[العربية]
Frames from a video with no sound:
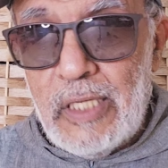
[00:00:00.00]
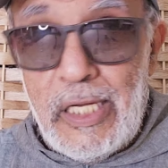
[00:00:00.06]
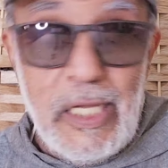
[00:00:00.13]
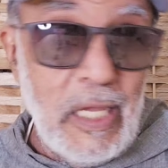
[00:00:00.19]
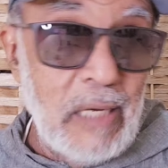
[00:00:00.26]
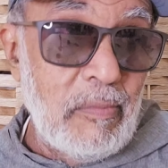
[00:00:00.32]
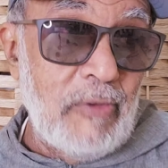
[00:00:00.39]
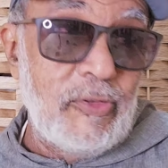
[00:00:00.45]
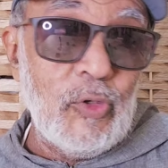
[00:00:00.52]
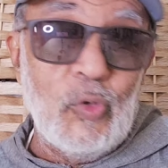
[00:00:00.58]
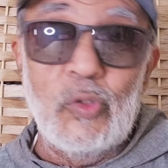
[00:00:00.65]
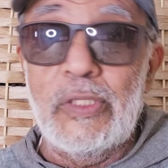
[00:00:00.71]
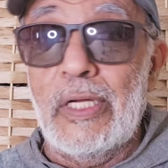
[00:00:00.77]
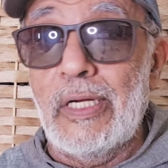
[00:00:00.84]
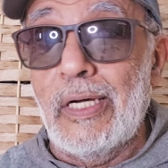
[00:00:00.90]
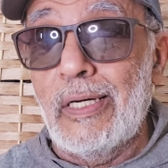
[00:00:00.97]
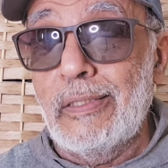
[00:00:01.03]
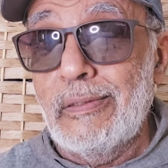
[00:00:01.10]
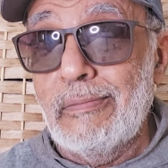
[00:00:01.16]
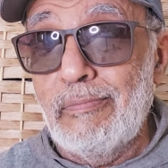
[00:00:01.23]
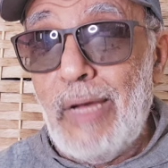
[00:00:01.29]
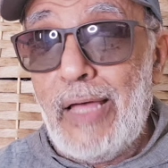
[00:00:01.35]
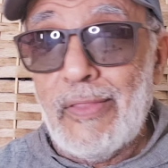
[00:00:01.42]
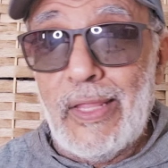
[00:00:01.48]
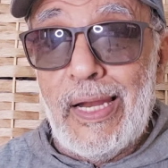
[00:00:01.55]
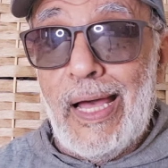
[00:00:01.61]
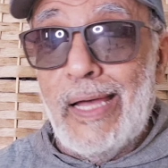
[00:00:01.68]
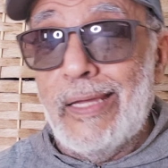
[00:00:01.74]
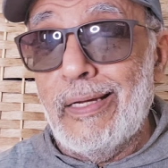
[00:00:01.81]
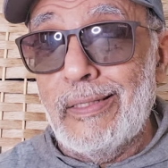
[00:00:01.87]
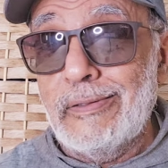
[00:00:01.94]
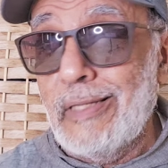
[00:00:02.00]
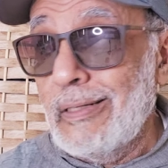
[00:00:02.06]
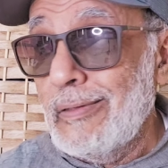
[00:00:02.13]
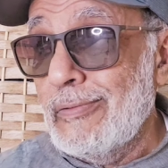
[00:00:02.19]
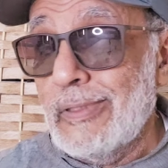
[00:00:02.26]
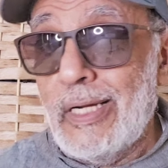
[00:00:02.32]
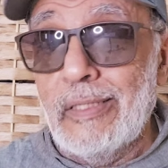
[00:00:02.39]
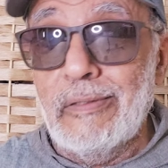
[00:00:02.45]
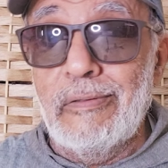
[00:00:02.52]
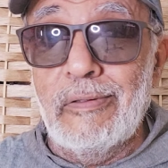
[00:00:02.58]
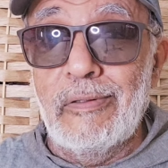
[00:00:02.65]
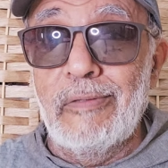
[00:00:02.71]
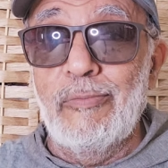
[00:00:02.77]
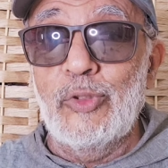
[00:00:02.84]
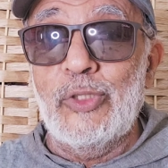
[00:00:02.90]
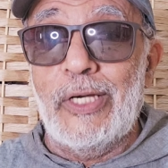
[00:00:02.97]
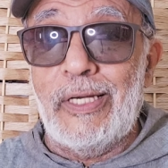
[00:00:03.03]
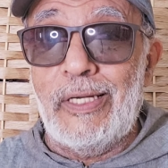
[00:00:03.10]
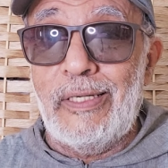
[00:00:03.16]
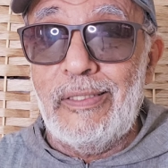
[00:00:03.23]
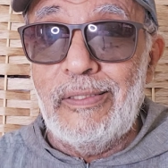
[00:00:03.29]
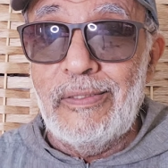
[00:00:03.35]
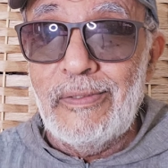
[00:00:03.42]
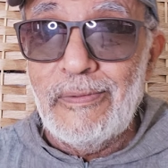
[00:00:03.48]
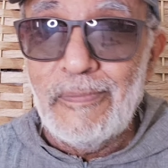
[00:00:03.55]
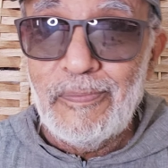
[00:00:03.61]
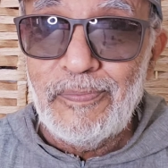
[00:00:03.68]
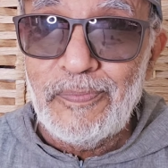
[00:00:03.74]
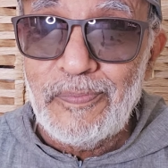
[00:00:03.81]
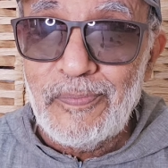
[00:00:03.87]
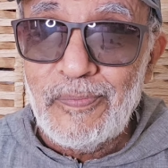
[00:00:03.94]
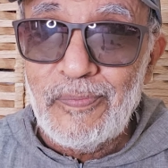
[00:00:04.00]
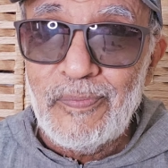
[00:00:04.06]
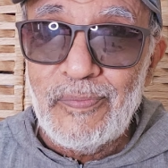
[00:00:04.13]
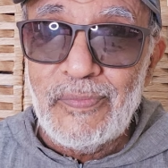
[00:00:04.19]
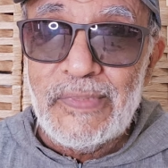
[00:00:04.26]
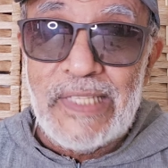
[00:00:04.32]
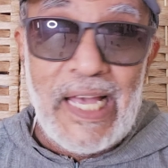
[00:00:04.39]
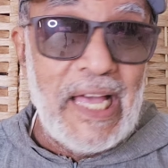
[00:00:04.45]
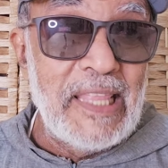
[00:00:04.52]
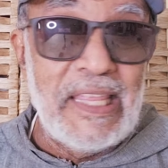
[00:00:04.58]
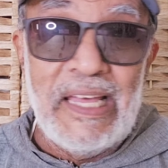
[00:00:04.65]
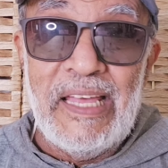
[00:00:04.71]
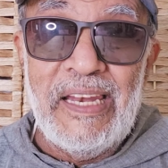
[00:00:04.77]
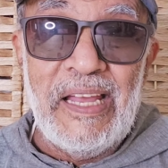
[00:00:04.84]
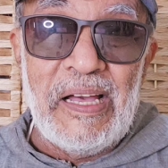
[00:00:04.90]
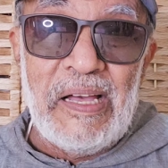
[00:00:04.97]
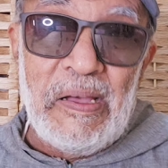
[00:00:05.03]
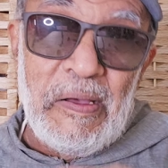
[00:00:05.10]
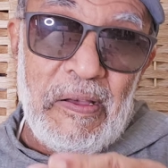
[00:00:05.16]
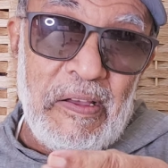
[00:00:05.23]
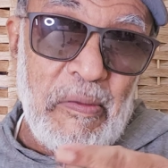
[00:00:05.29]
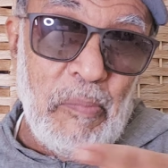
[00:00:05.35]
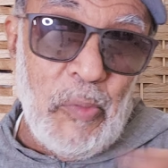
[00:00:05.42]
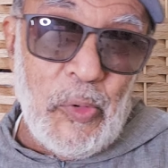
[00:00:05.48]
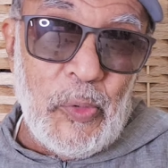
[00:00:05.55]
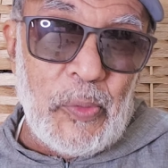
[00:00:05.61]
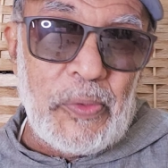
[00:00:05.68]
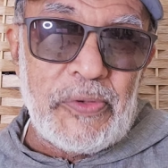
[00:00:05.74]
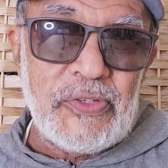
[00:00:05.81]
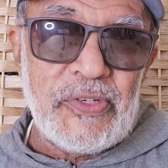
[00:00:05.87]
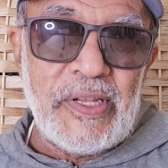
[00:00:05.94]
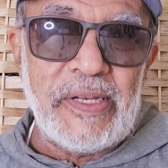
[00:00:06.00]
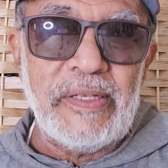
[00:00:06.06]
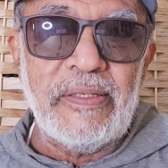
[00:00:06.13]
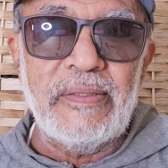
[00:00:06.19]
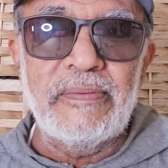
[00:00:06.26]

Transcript: هي المفقودة الآن بعض الآيات القرآن كله متاح هذا لا مرور سريع